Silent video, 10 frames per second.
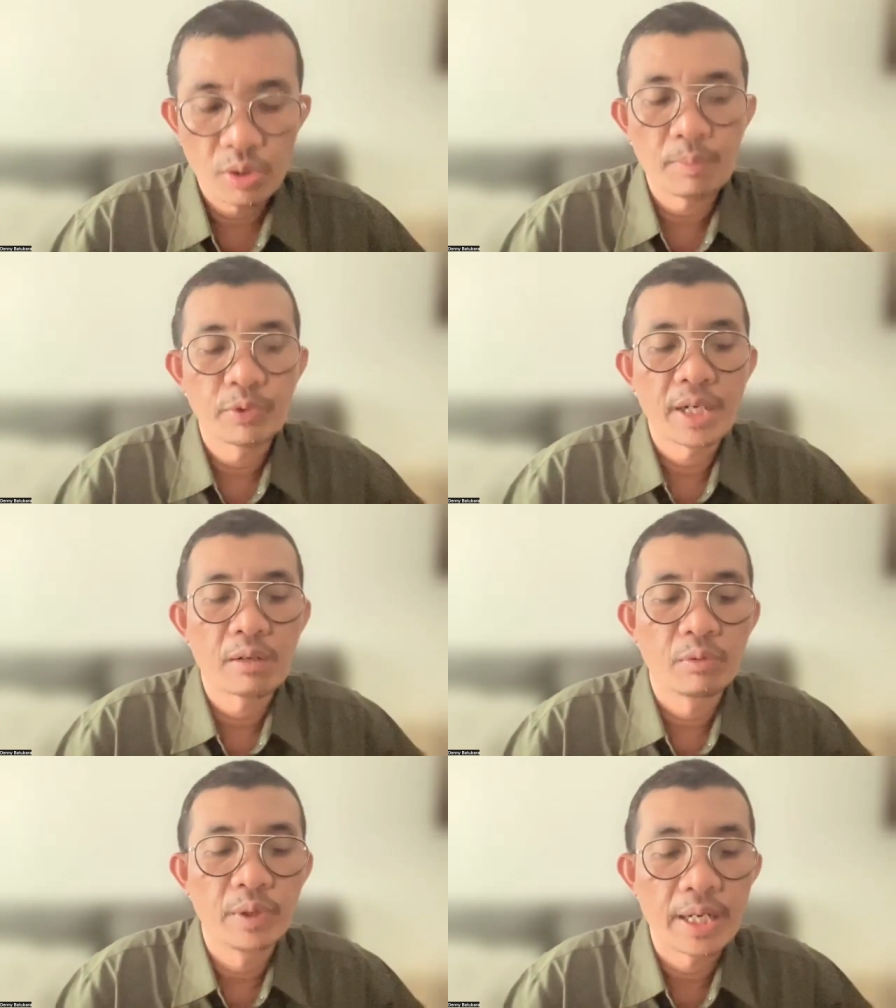sudah punya
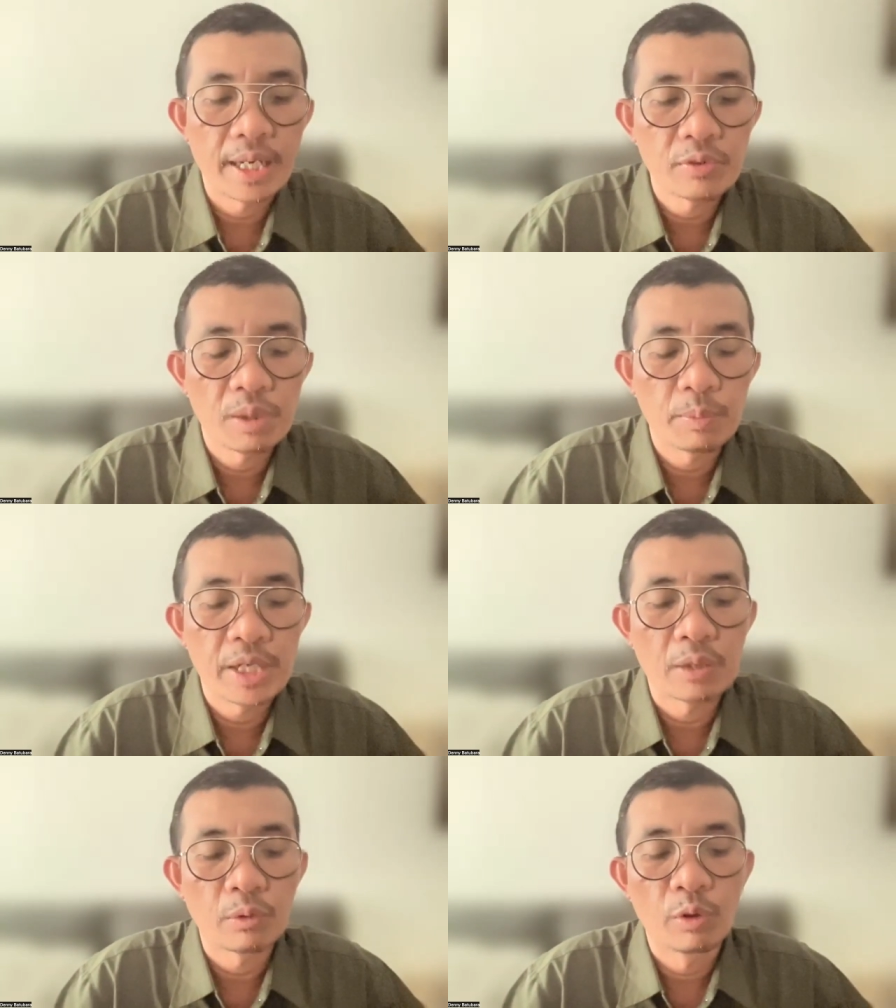akun Dana, sudah
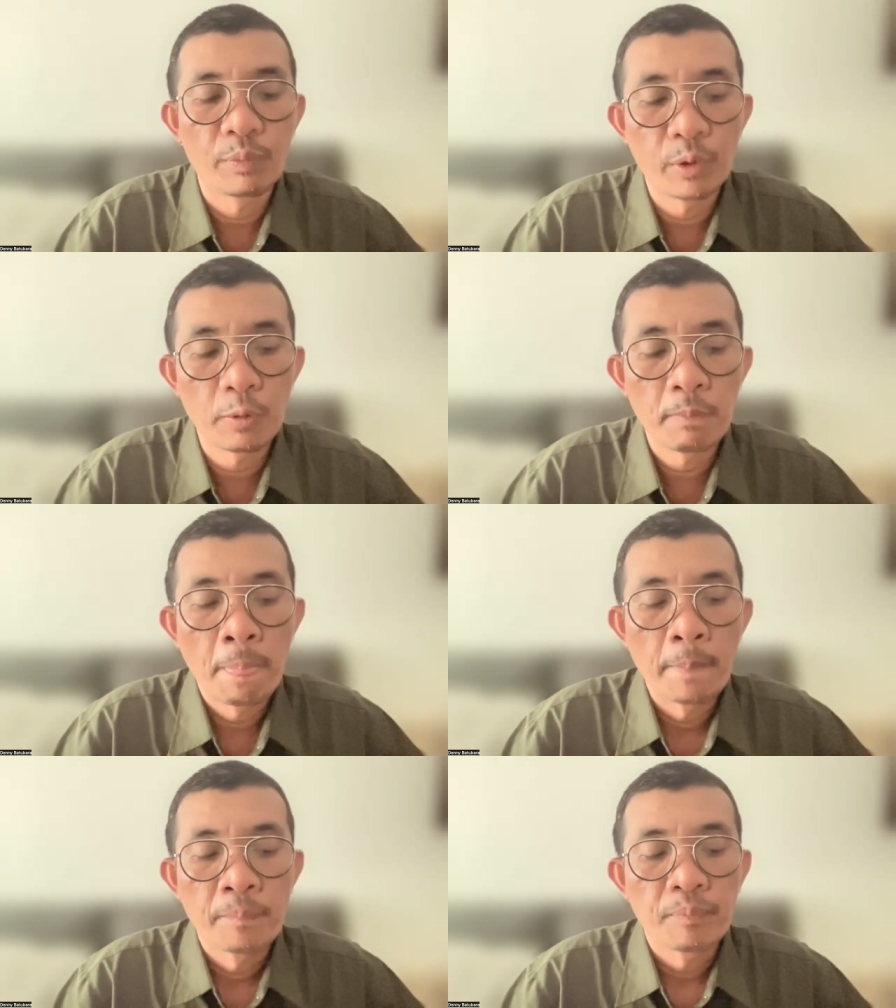punya akun Oppo,
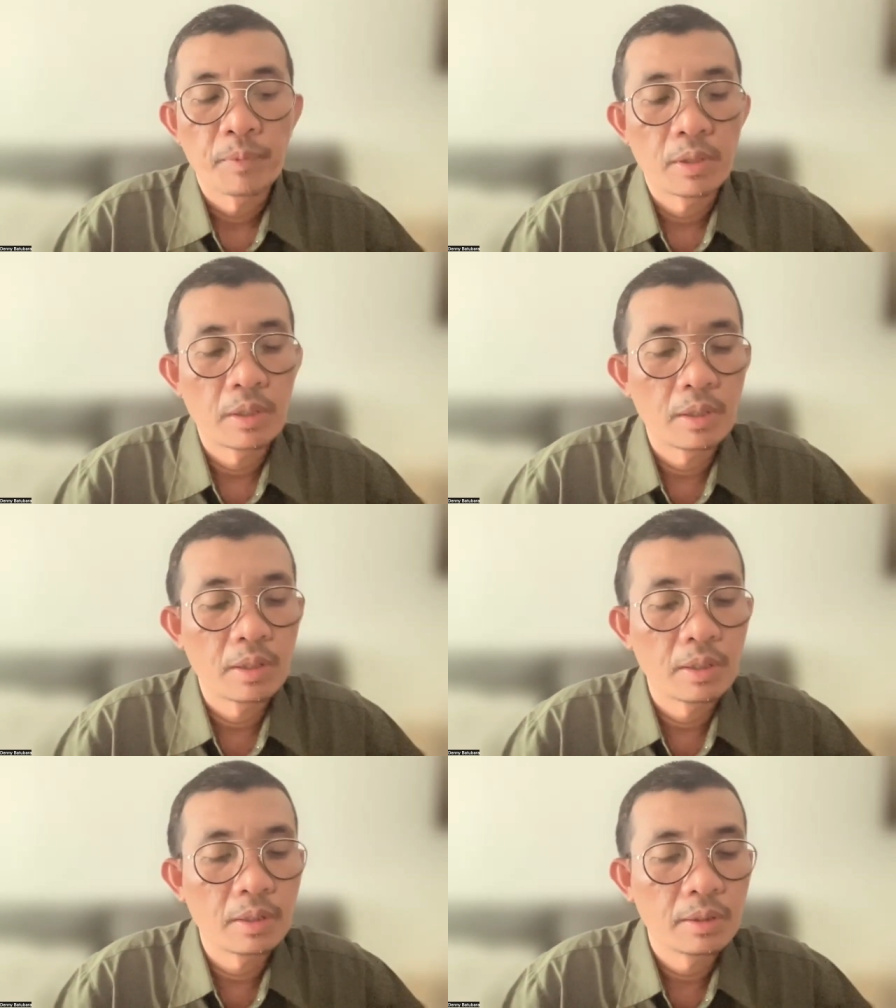
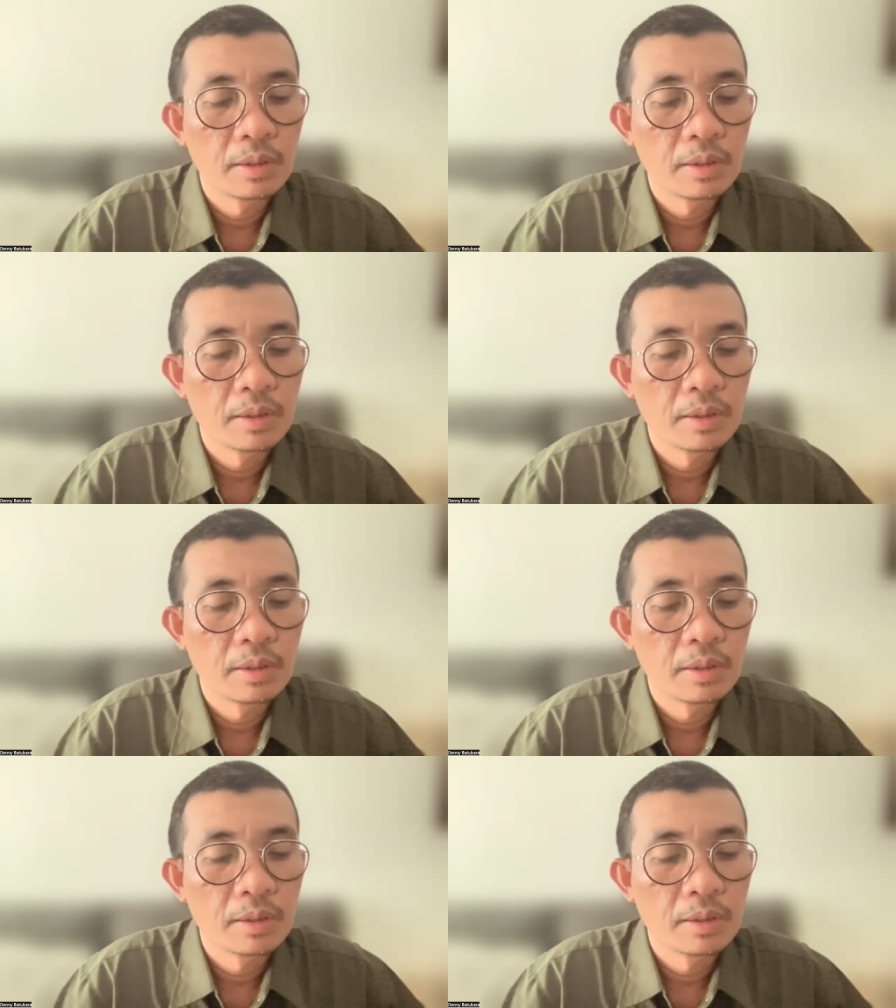eh,